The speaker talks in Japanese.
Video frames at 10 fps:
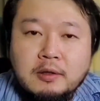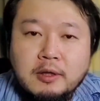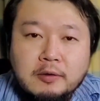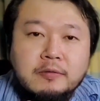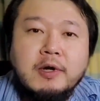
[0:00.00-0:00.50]

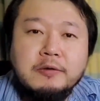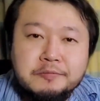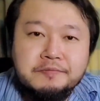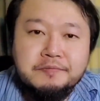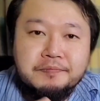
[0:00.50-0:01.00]
LR。
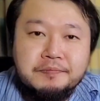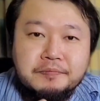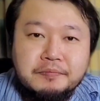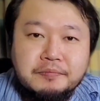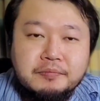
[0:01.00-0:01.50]

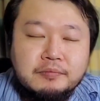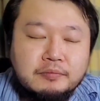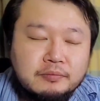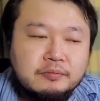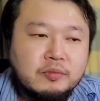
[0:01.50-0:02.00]

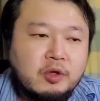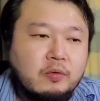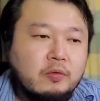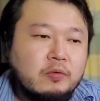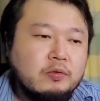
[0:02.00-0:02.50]
うん。
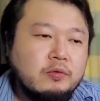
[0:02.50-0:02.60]
ここ